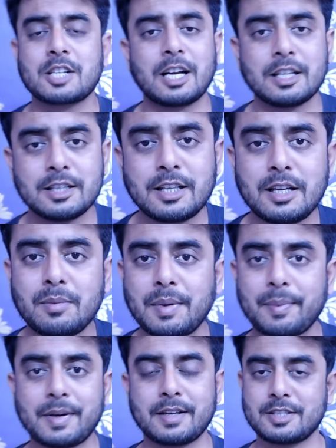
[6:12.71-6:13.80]
শান্তি
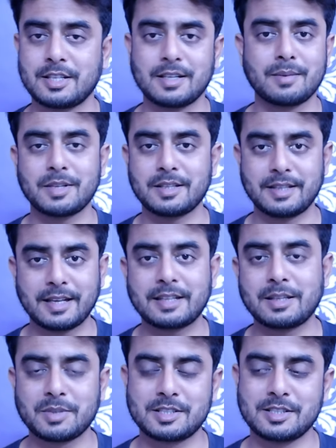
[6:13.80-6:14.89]
ব্যাপারটা সেটা আমরা
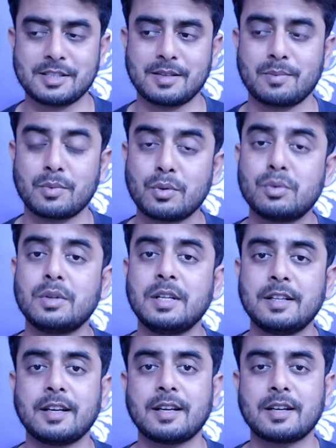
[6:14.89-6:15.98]
দেখতে পাচ্ছি না বহুদিন
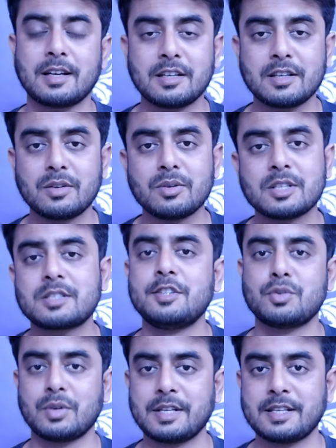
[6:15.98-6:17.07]
থেকে কন্টিনিউয়াসলি
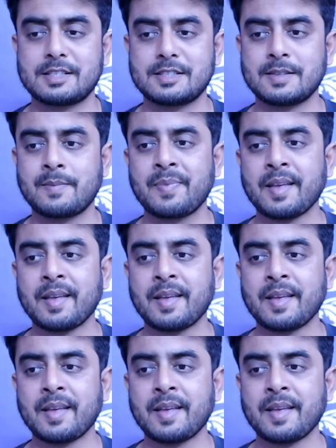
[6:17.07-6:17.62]
চলে যাচ্ছে